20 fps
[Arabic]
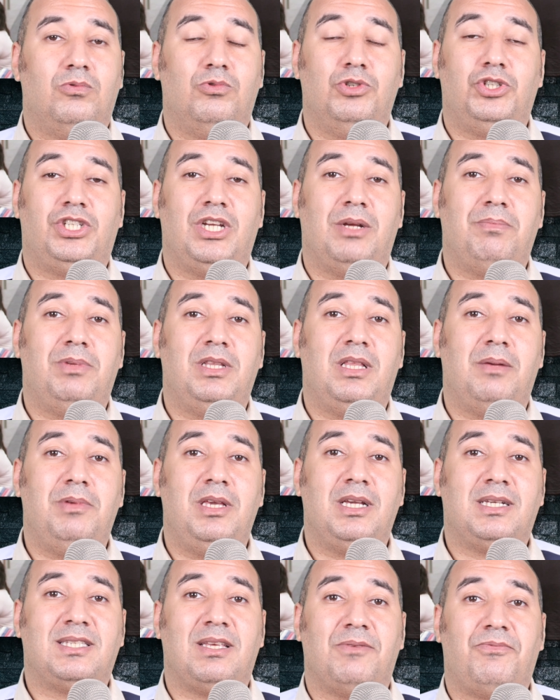والشاب ده
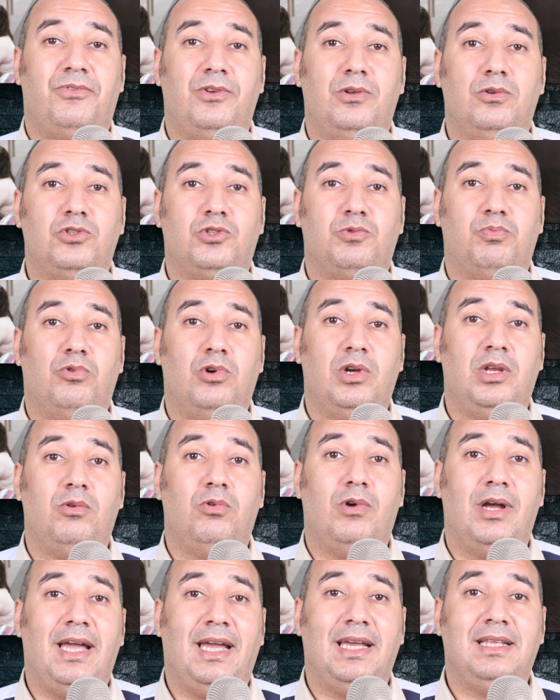بيكسب في الاسبوع
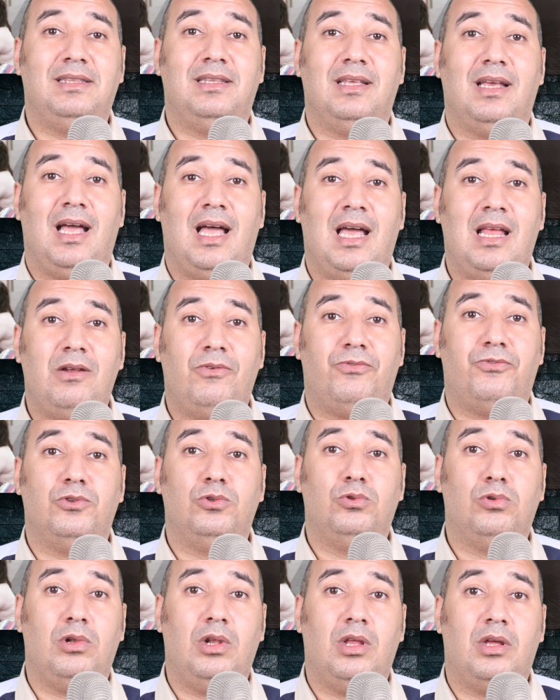الواحد 1000
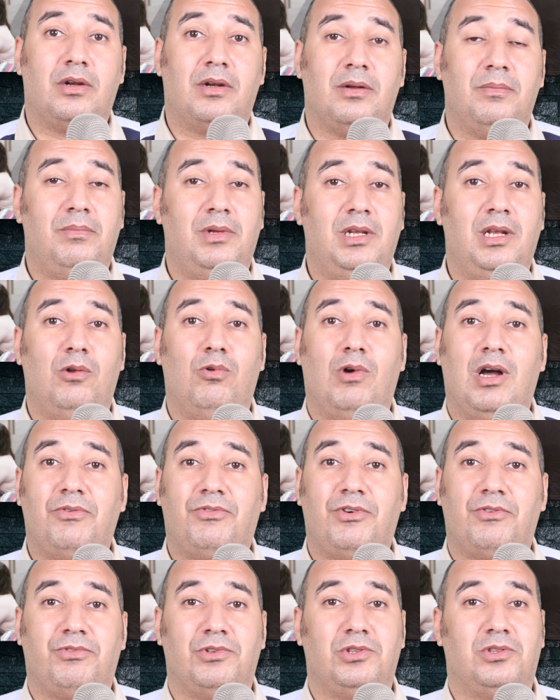دولار من
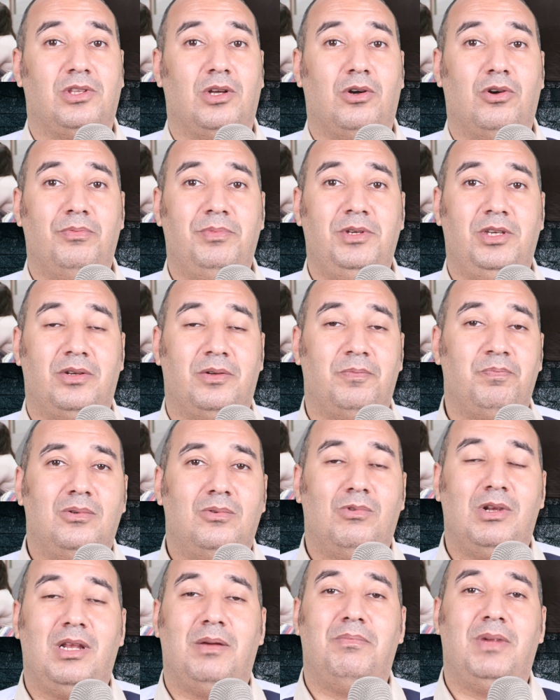الوقفه في الطوابير
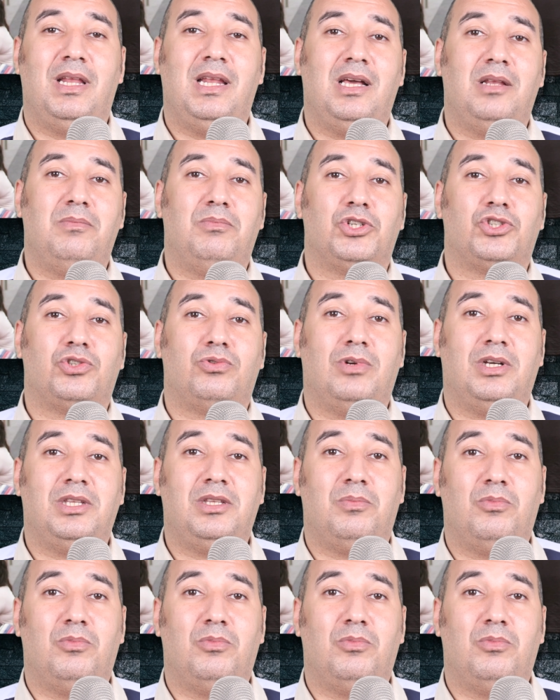ولما لقى المشروع ده